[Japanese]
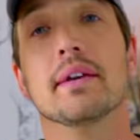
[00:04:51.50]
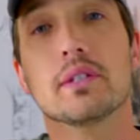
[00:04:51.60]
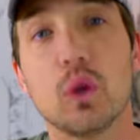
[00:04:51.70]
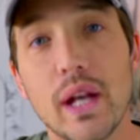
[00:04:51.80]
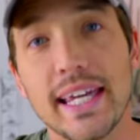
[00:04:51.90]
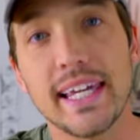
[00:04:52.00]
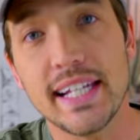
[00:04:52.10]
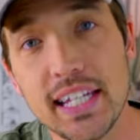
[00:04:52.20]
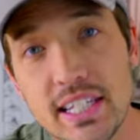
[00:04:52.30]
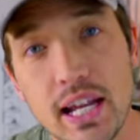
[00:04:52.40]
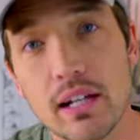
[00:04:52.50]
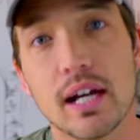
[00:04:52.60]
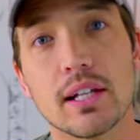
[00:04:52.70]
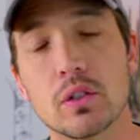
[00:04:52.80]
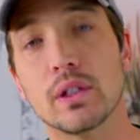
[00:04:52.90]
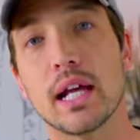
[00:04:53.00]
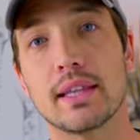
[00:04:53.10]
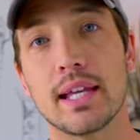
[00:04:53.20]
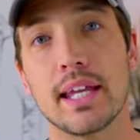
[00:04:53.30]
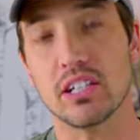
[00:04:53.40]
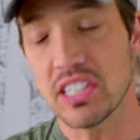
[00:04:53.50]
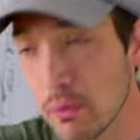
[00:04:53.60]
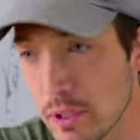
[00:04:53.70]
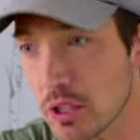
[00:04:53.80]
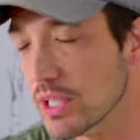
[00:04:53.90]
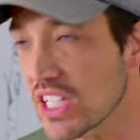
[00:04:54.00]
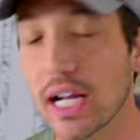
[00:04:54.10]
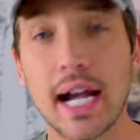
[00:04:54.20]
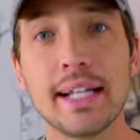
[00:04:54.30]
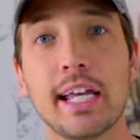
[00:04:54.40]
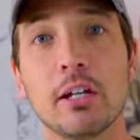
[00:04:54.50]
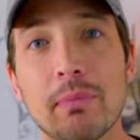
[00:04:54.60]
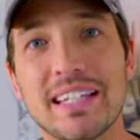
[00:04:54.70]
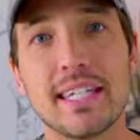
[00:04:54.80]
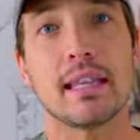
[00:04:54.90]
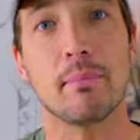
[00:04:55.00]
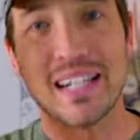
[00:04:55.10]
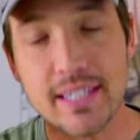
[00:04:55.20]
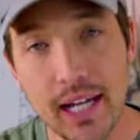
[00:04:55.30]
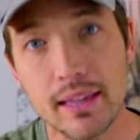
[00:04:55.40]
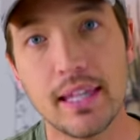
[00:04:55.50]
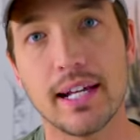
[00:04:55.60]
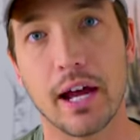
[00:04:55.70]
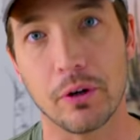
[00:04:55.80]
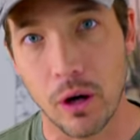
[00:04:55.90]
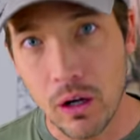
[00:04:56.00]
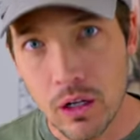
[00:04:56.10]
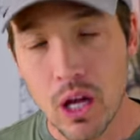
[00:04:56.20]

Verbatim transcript: それ気にしてるからそうなってんだよ。そもそも社会的な目線って間違ってるやろ。